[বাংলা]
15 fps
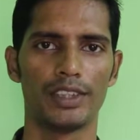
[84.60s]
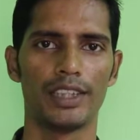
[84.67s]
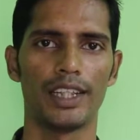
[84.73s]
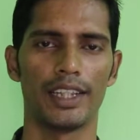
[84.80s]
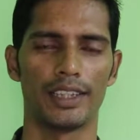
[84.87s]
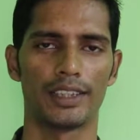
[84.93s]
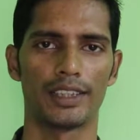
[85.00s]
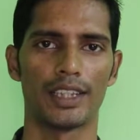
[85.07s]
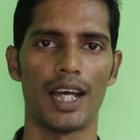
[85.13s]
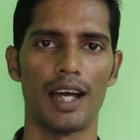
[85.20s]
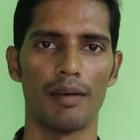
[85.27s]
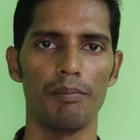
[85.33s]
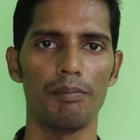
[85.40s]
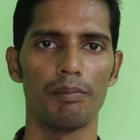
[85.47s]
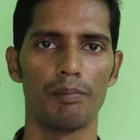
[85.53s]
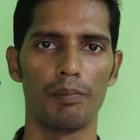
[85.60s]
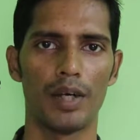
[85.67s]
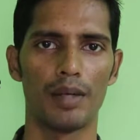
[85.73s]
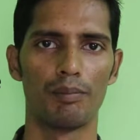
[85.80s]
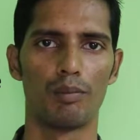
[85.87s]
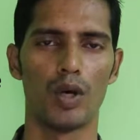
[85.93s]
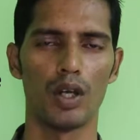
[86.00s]
যে চাপ
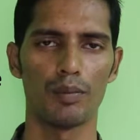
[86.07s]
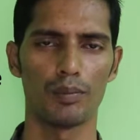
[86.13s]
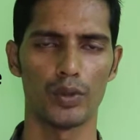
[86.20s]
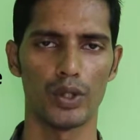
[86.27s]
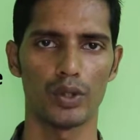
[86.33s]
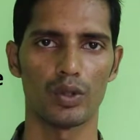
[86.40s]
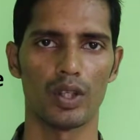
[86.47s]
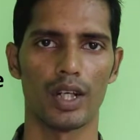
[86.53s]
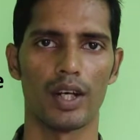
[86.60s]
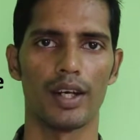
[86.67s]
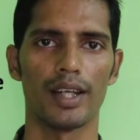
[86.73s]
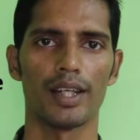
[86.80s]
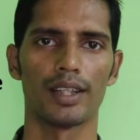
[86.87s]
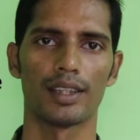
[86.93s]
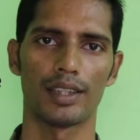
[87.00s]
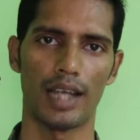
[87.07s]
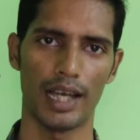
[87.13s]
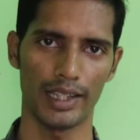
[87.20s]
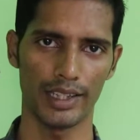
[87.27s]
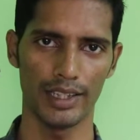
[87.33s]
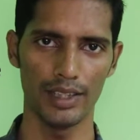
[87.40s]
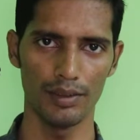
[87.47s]
বা বল প্রয়োগ করা হয়
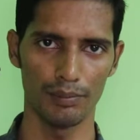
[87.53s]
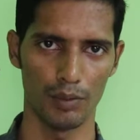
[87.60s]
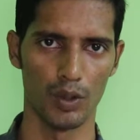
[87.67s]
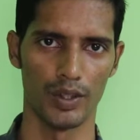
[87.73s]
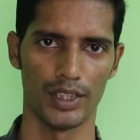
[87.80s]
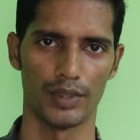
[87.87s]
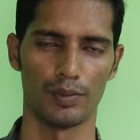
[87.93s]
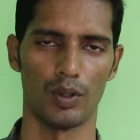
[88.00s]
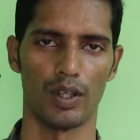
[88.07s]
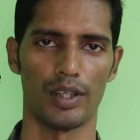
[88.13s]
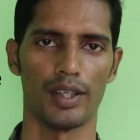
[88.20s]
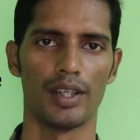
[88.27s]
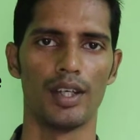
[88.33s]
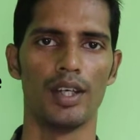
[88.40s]
তাহাকেই ভোল্টেজ বলে